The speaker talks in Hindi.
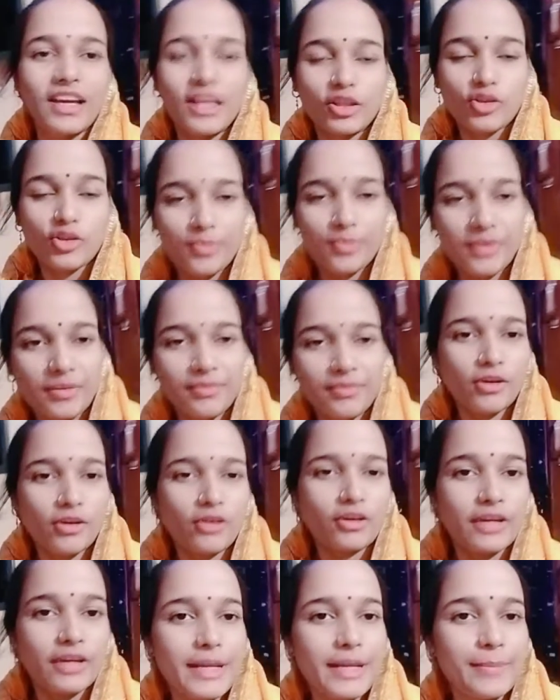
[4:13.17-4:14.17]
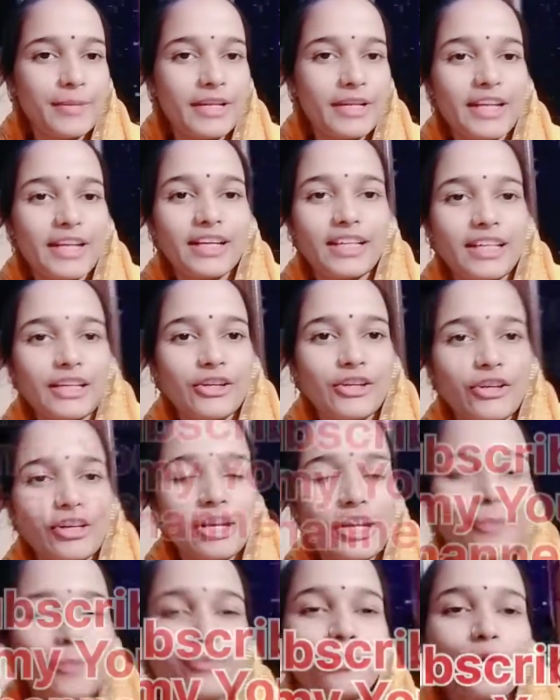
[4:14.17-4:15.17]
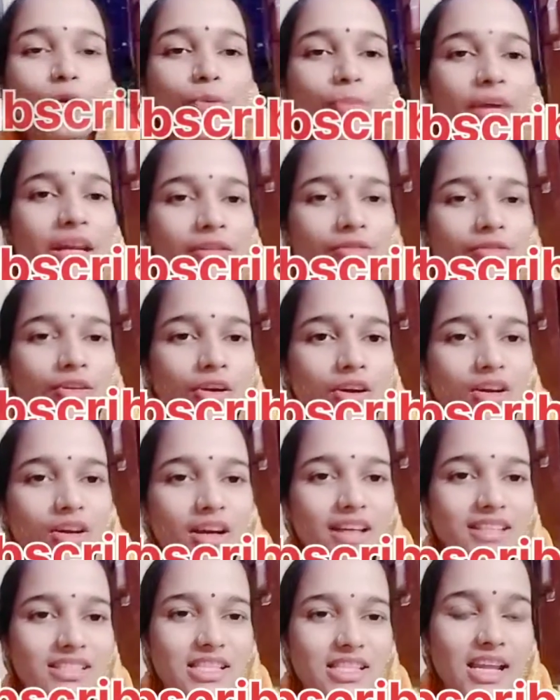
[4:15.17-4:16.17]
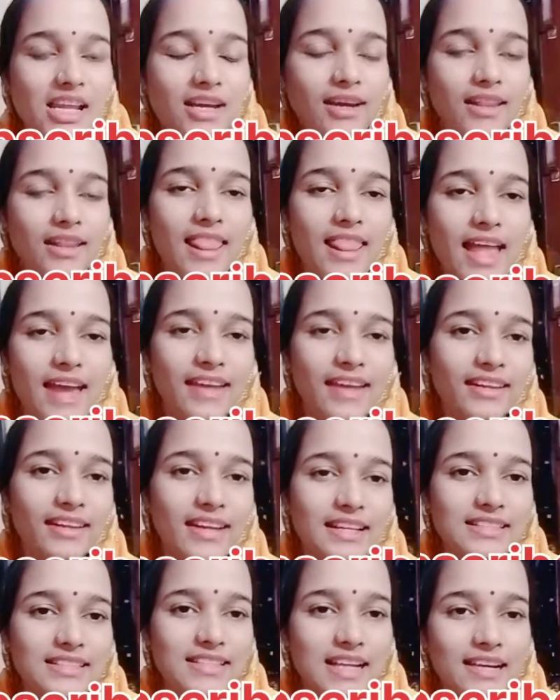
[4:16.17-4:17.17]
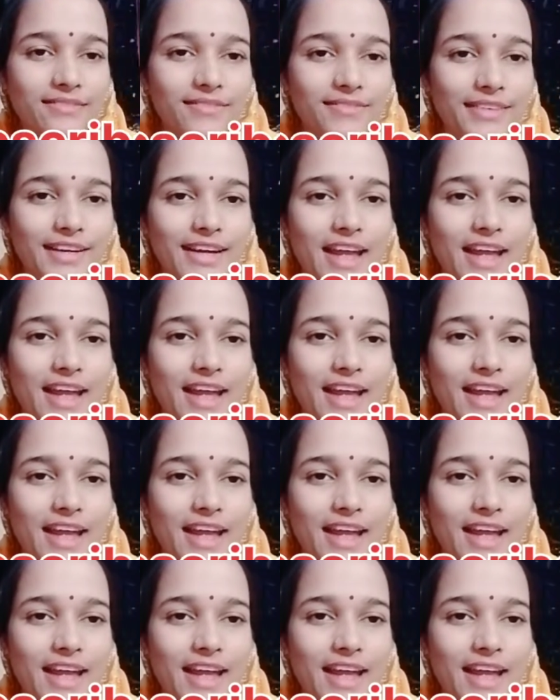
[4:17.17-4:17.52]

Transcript: तो अपने ब्लॉग को यहीं पर एंड करिए अगर आपको मेरा ब्लॉग अच्छा लगे लाइक करें चैनल पर